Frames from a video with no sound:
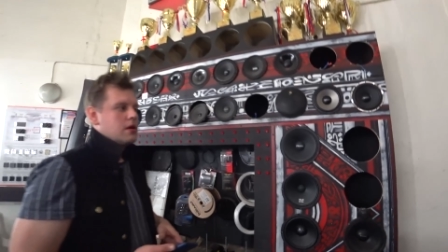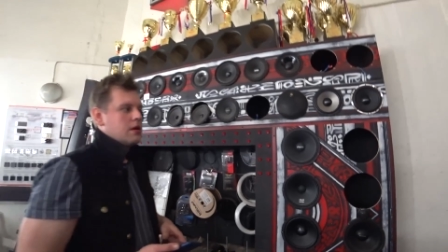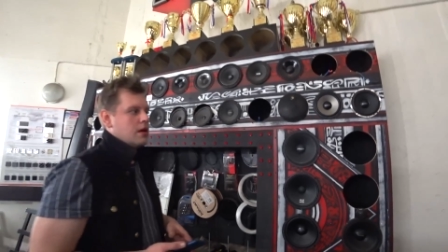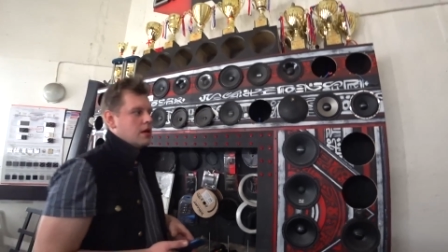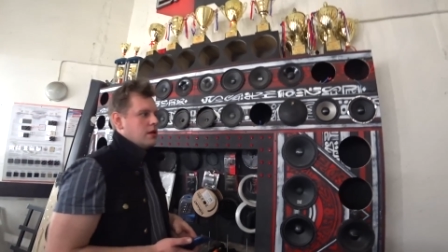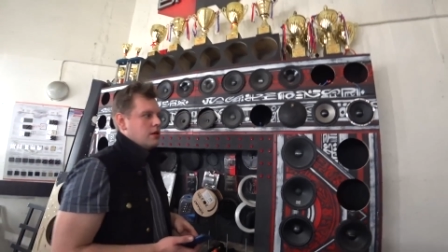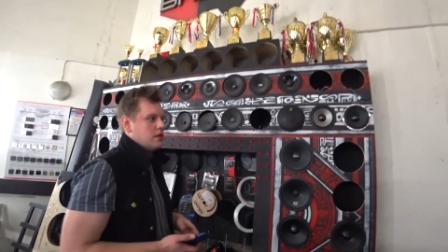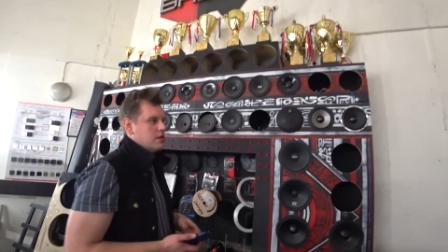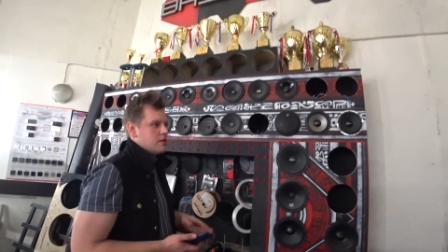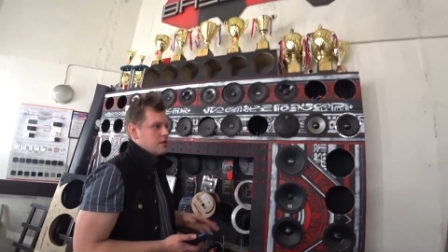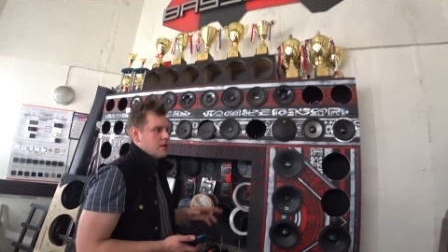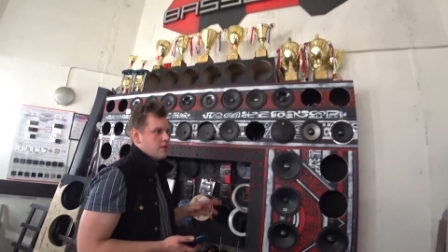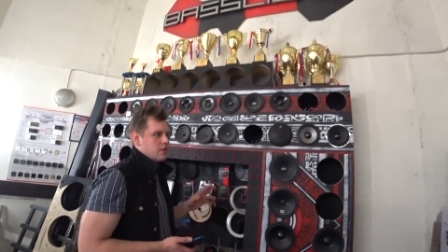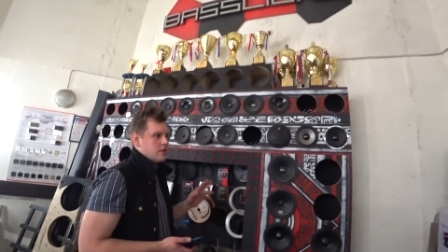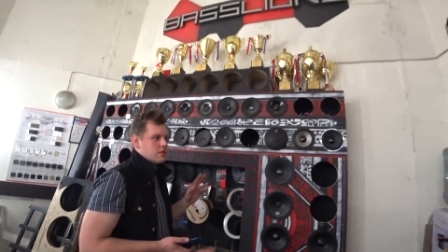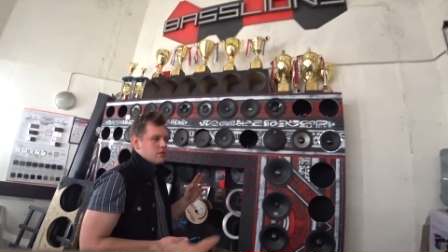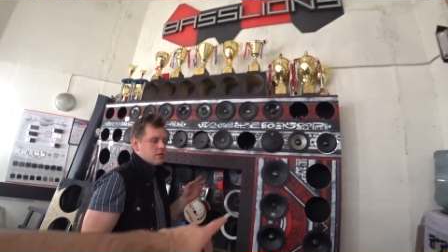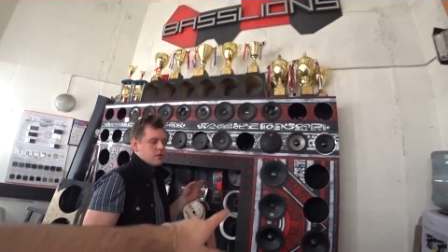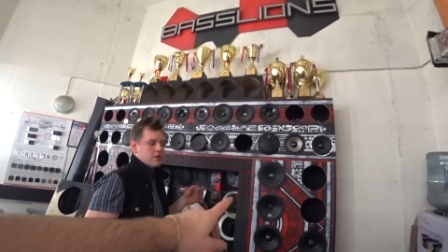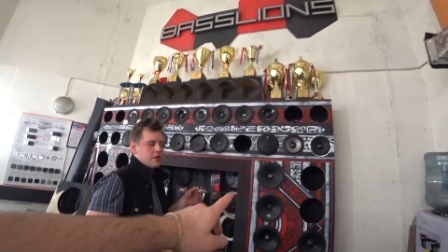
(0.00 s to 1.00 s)
Одни
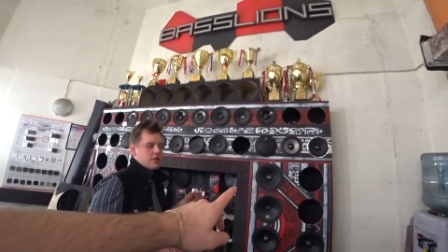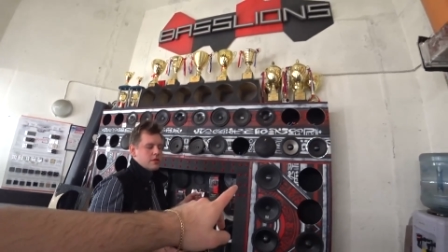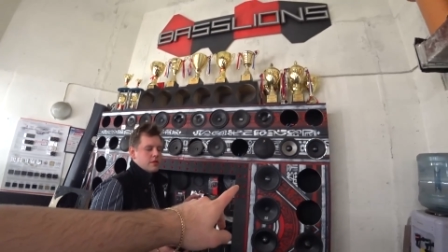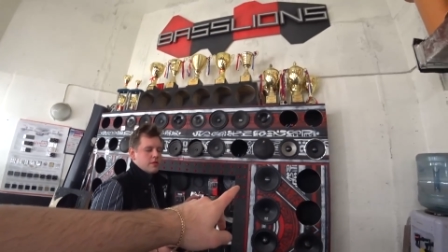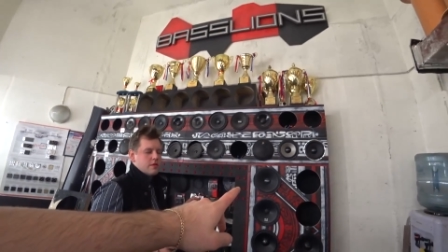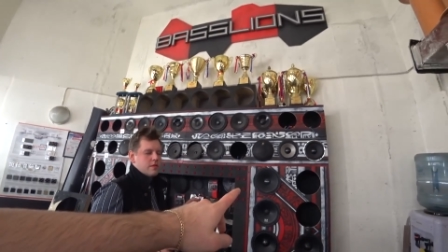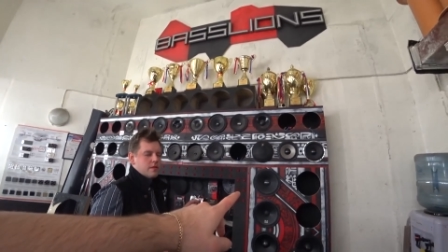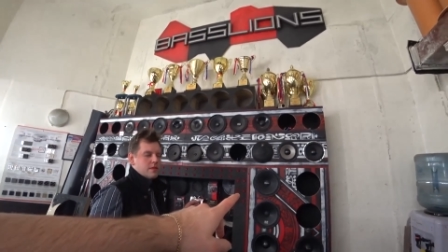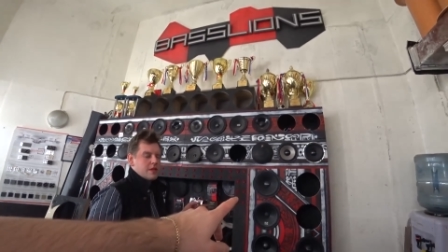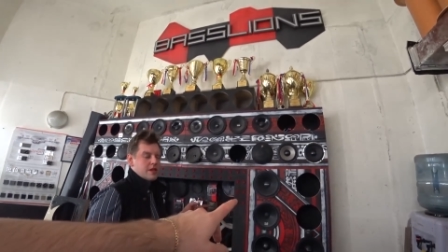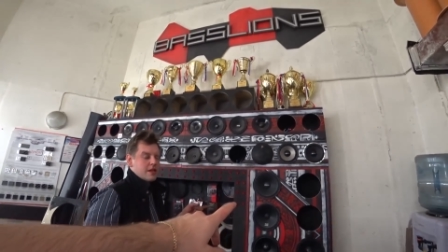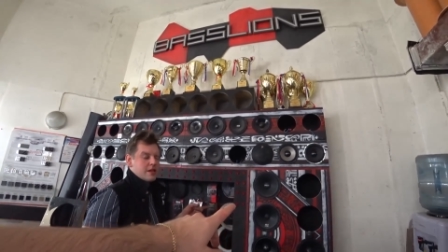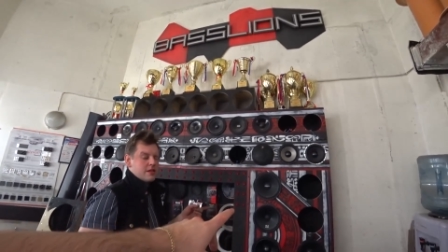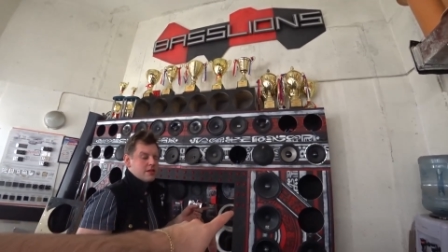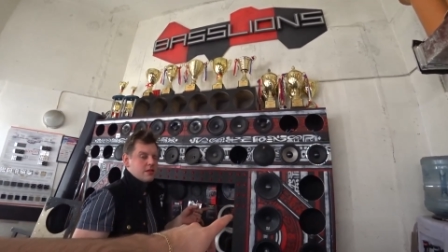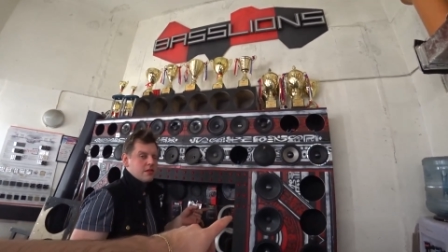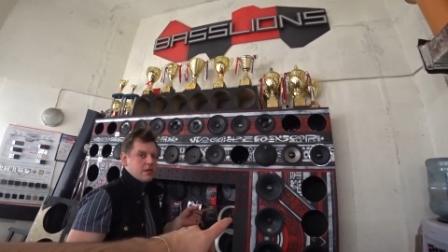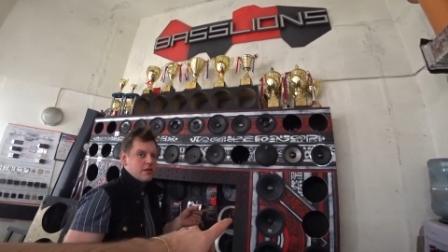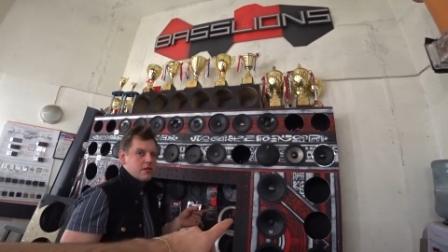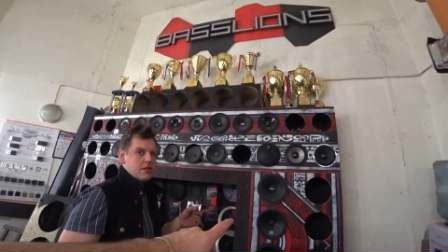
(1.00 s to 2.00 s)
динамики стоят
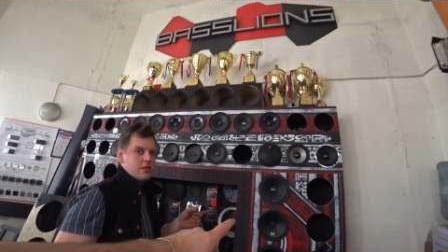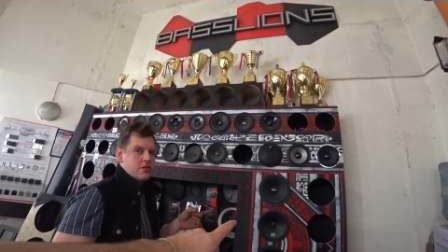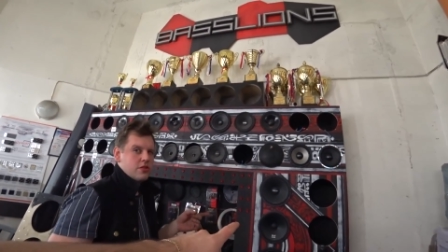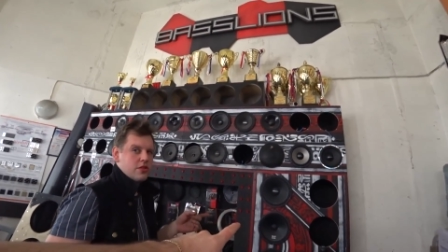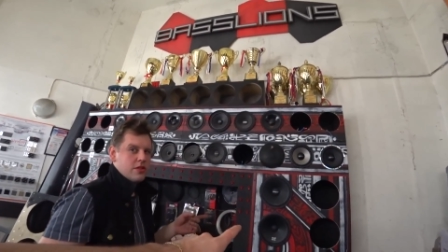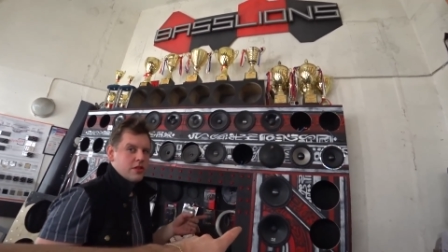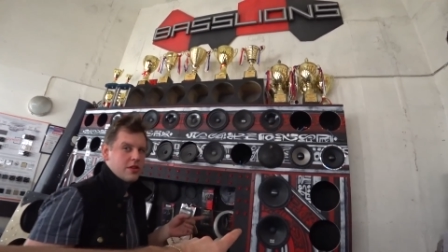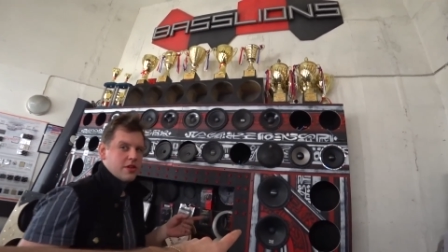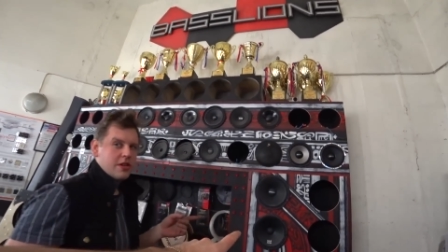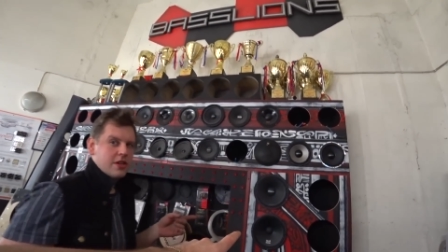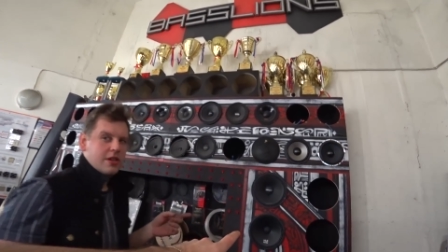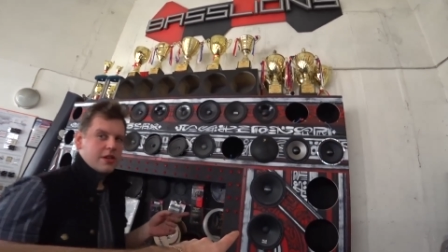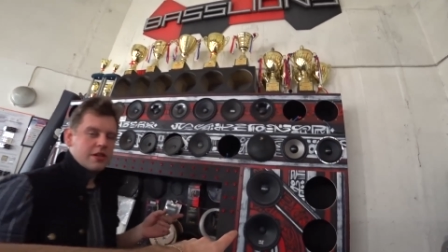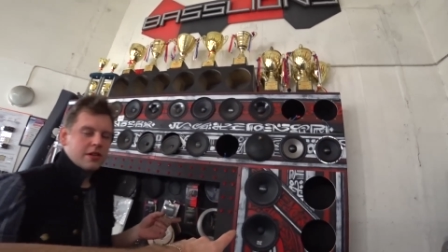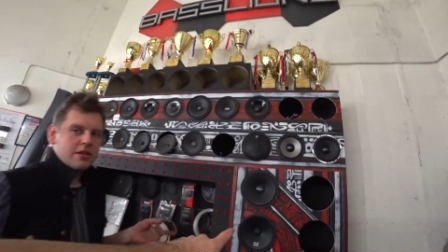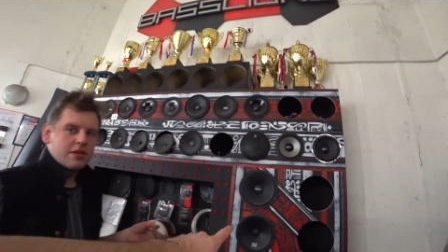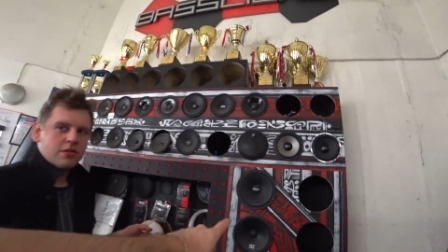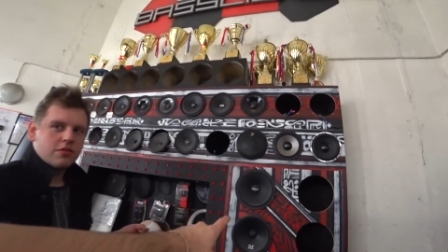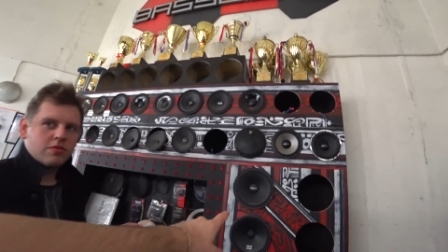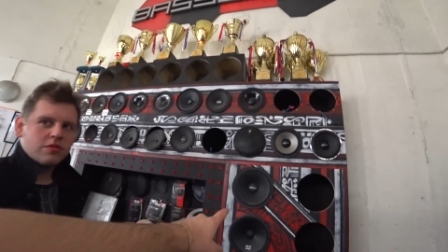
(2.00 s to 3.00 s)
19 тысяч,
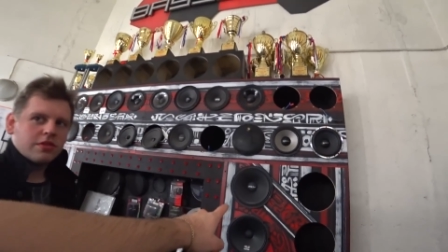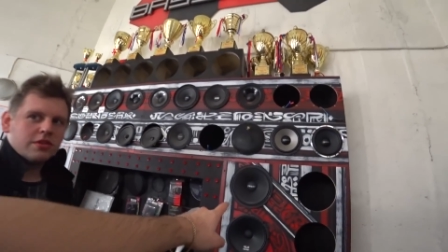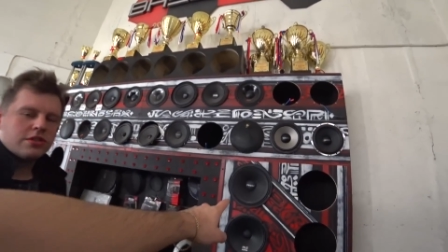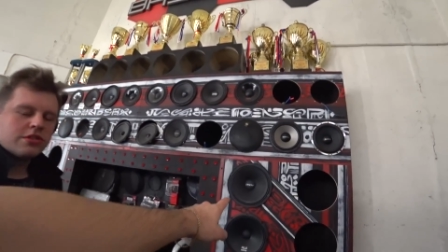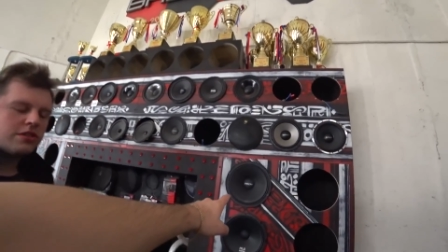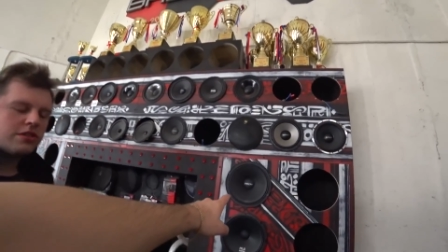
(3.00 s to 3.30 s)
угу. другие